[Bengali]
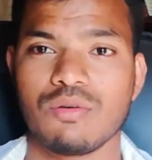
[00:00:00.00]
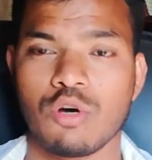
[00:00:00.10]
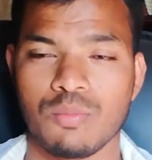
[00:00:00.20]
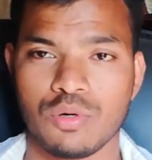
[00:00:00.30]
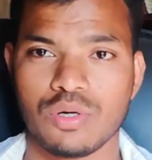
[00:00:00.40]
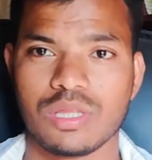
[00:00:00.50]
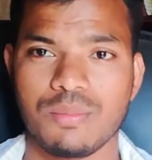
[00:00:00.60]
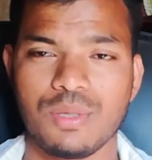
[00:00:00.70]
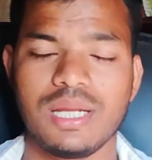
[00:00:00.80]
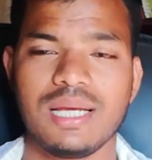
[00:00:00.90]
কর্মকর্তা
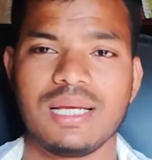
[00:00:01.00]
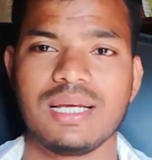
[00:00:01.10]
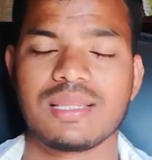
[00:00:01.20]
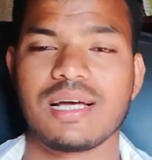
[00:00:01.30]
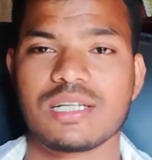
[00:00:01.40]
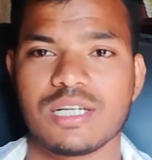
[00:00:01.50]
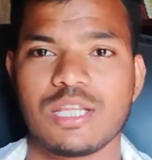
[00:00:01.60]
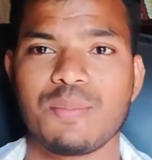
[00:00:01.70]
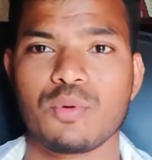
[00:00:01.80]
বলে তার সাথে